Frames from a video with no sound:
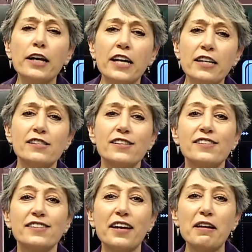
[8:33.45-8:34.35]
neresi
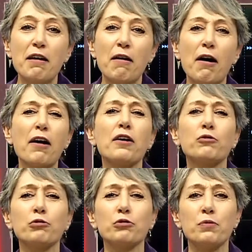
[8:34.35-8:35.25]
ise ayak
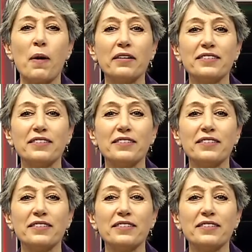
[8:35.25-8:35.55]
uydurma.